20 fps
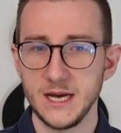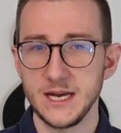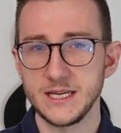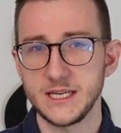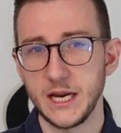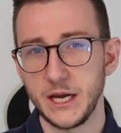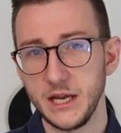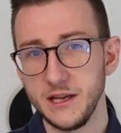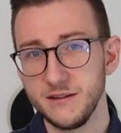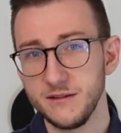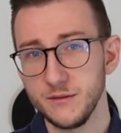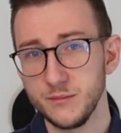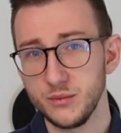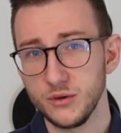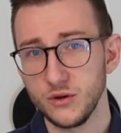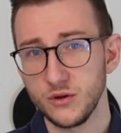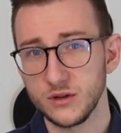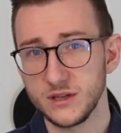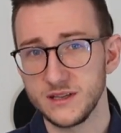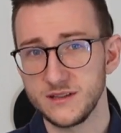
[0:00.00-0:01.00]
Der nächste
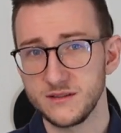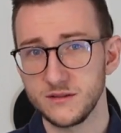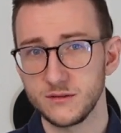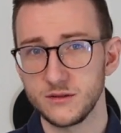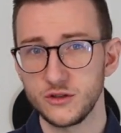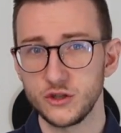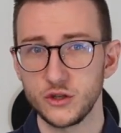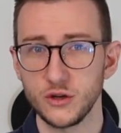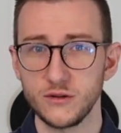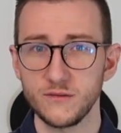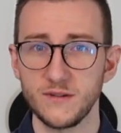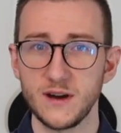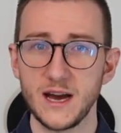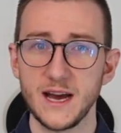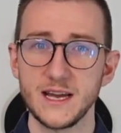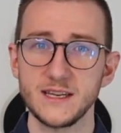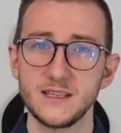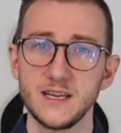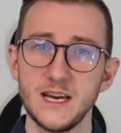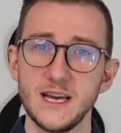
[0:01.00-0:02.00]
Punkt ist so ein Stück
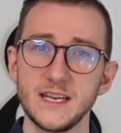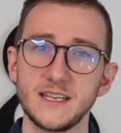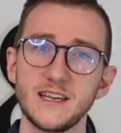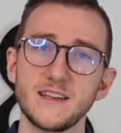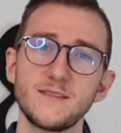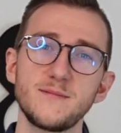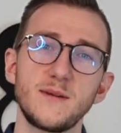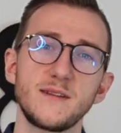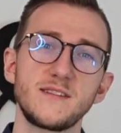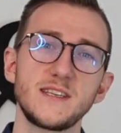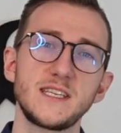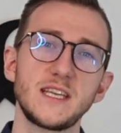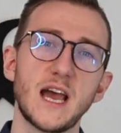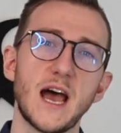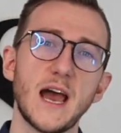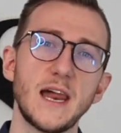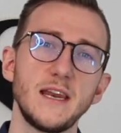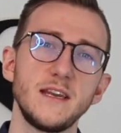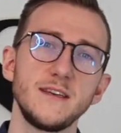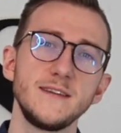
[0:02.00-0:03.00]
weit, dass man sich
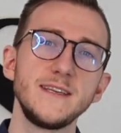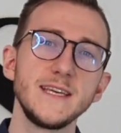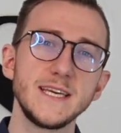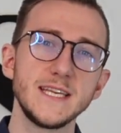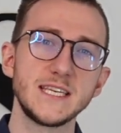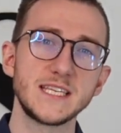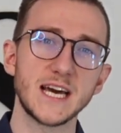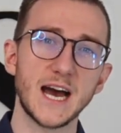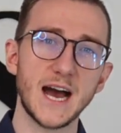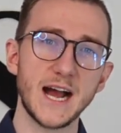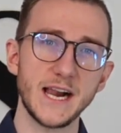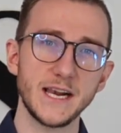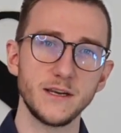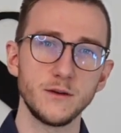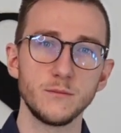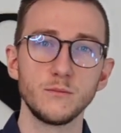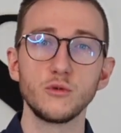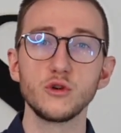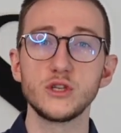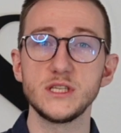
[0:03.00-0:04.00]
einen
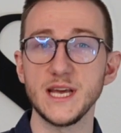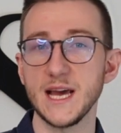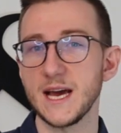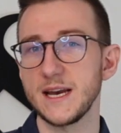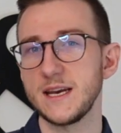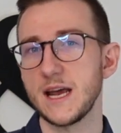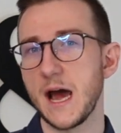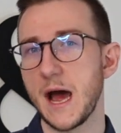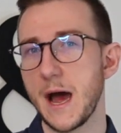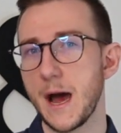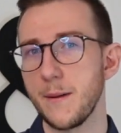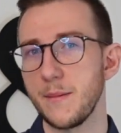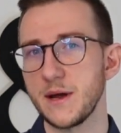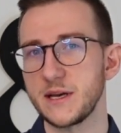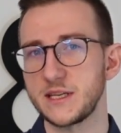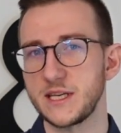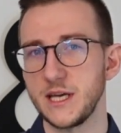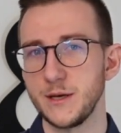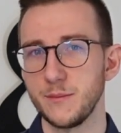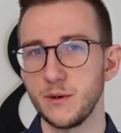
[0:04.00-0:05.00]
digitalen, modernen
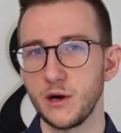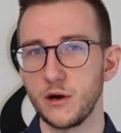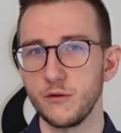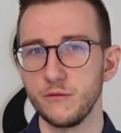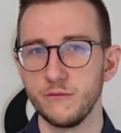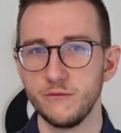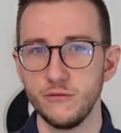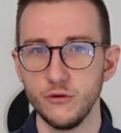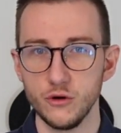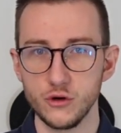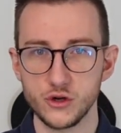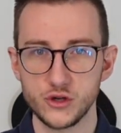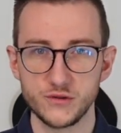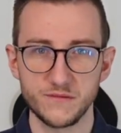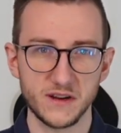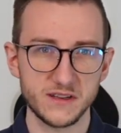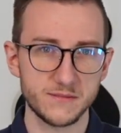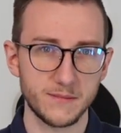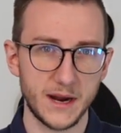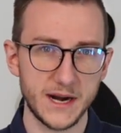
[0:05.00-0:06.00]
Arbeitgeber wünscht.
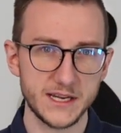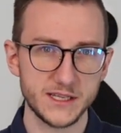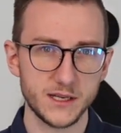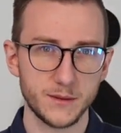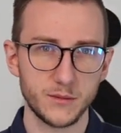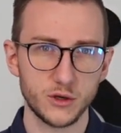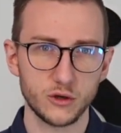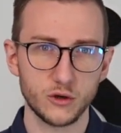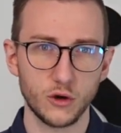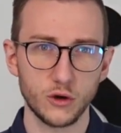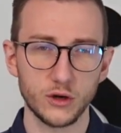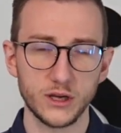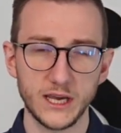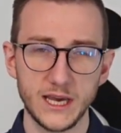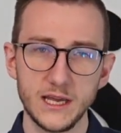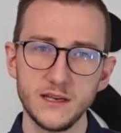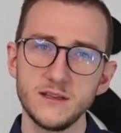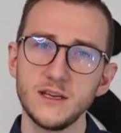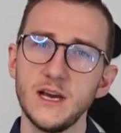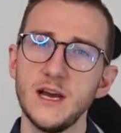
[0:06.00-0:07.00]
Was meine ich damit
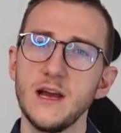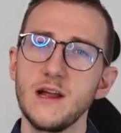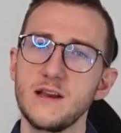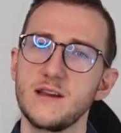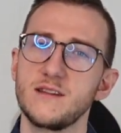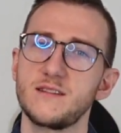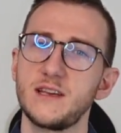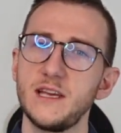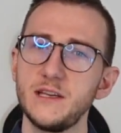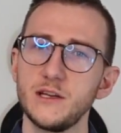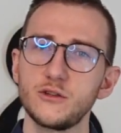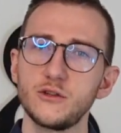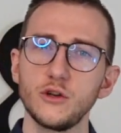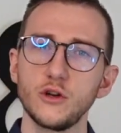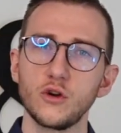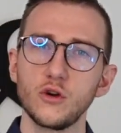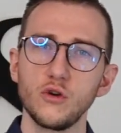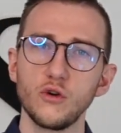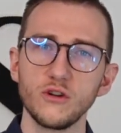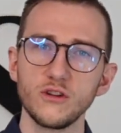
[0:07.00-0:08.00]
konkret? Das geht
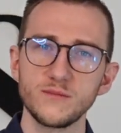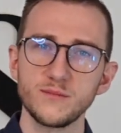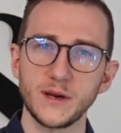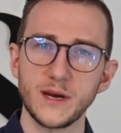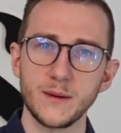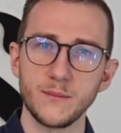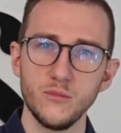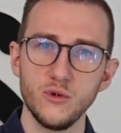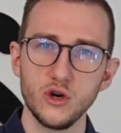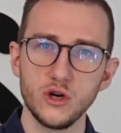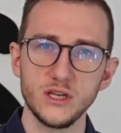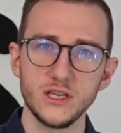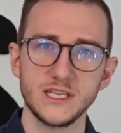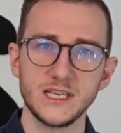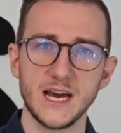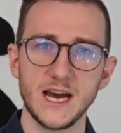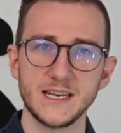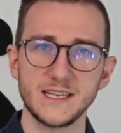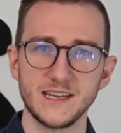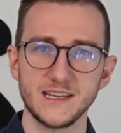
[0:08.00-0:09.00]
natürlich los bei der
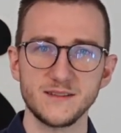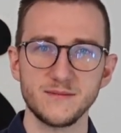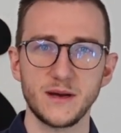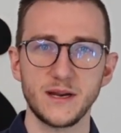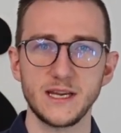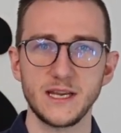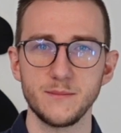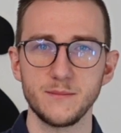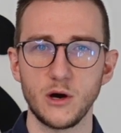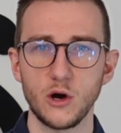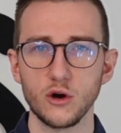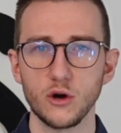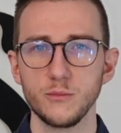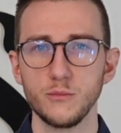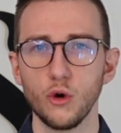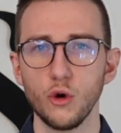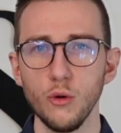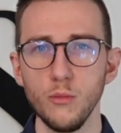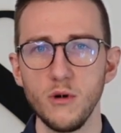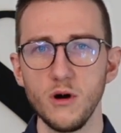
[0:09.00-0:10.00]
Möglichkeit, dass man eben auch
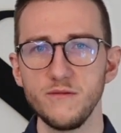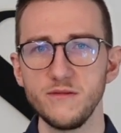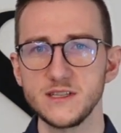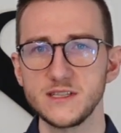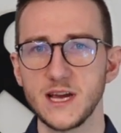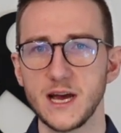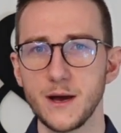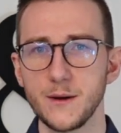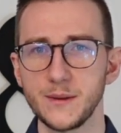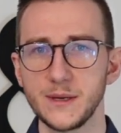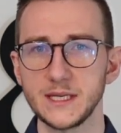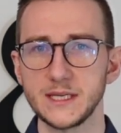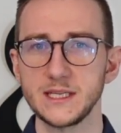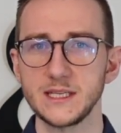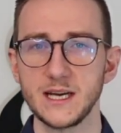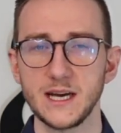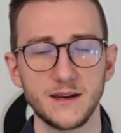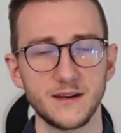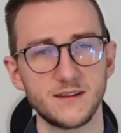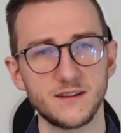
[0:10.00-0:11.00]
im Homeoffice arbeiten
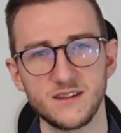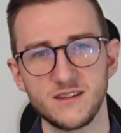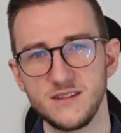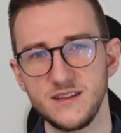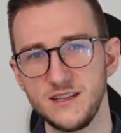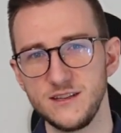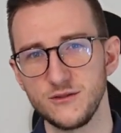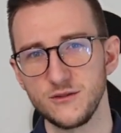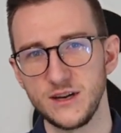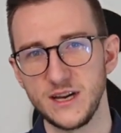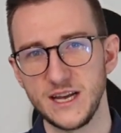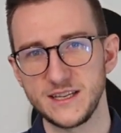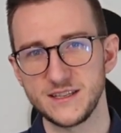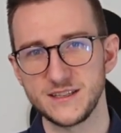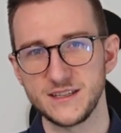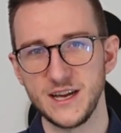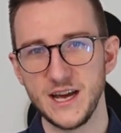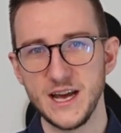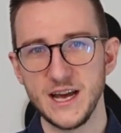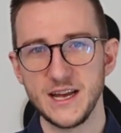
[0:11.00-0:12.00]
kann. Das ist nicht
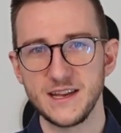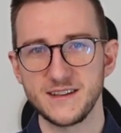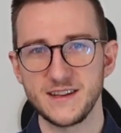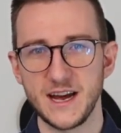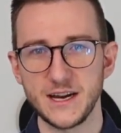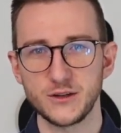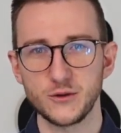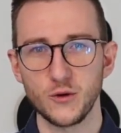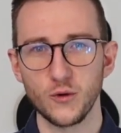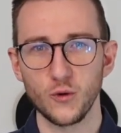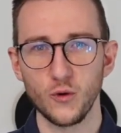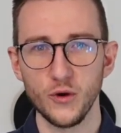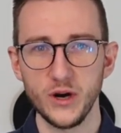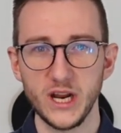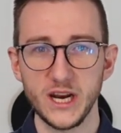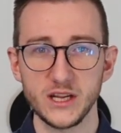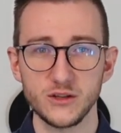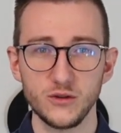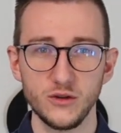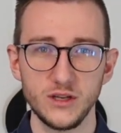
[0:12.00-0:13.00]
zuletzt Seit Corona
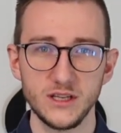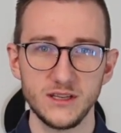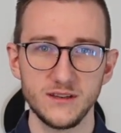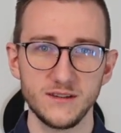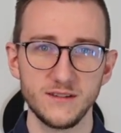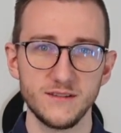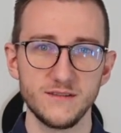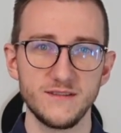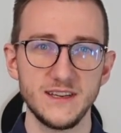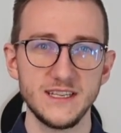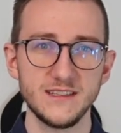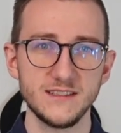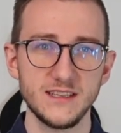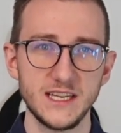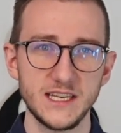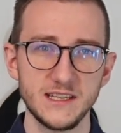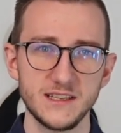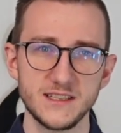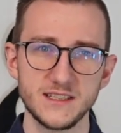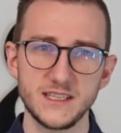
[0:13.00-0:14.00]
natürlich ein
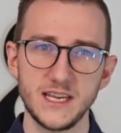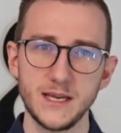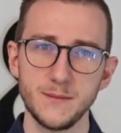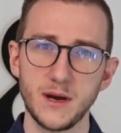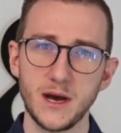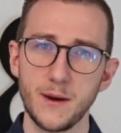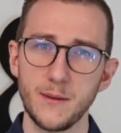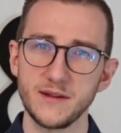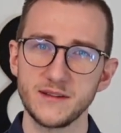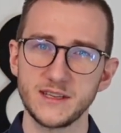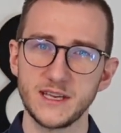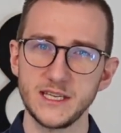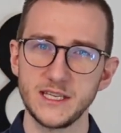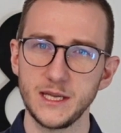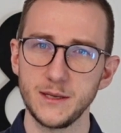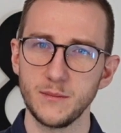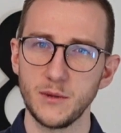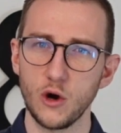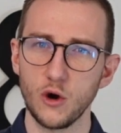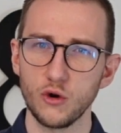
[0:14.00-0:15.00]
wesentliches Thema, aber es geht
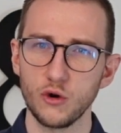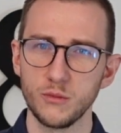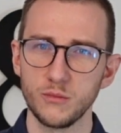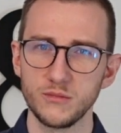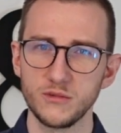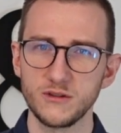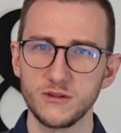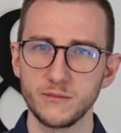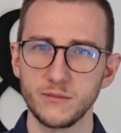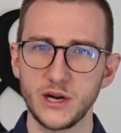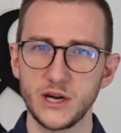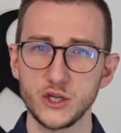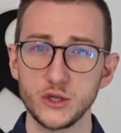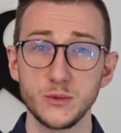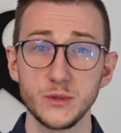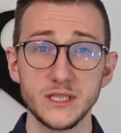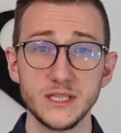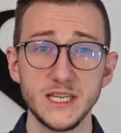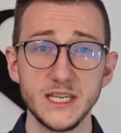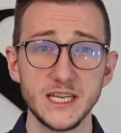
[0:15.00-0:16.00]
eben auch um zum
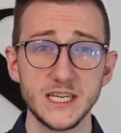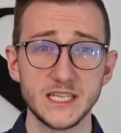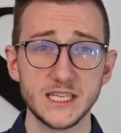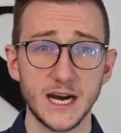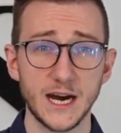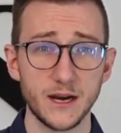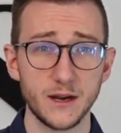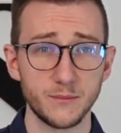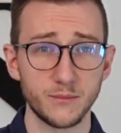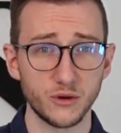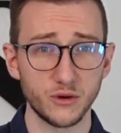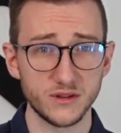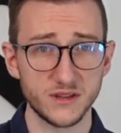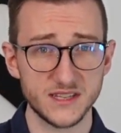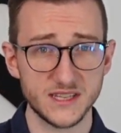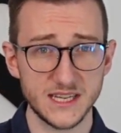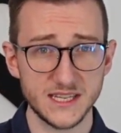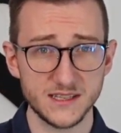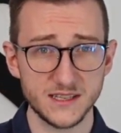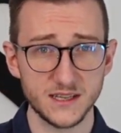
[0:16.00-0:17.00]
Beispiel digitale
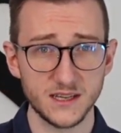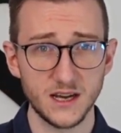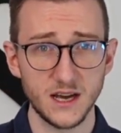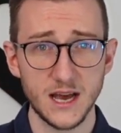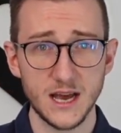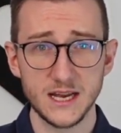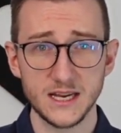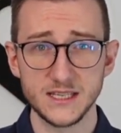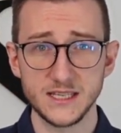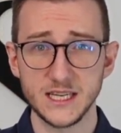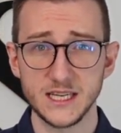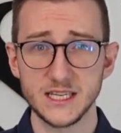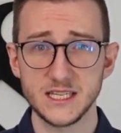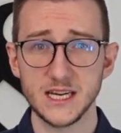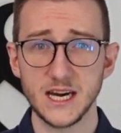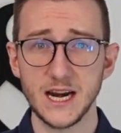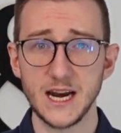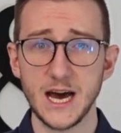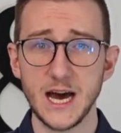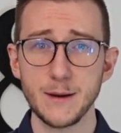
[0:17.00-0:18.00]
Prozesse,
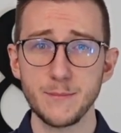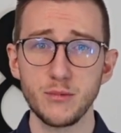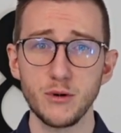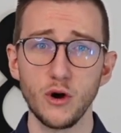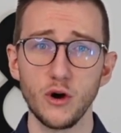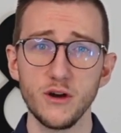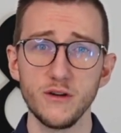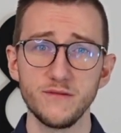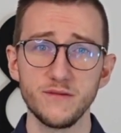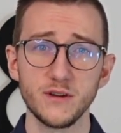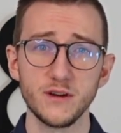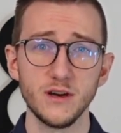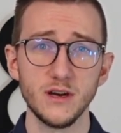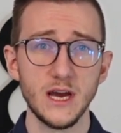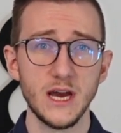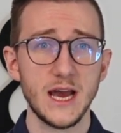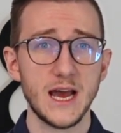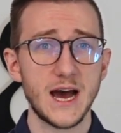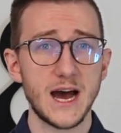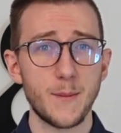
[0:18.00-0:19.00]
digitale Abläufe.
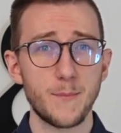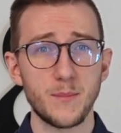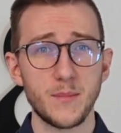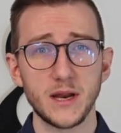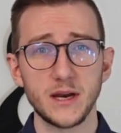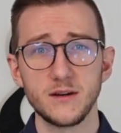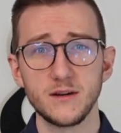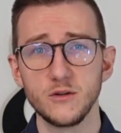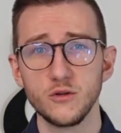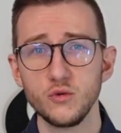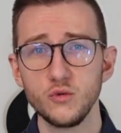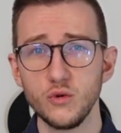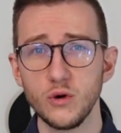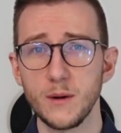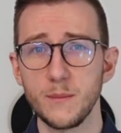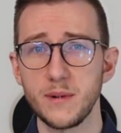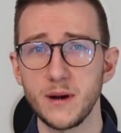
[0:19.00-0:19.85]
Hat man nur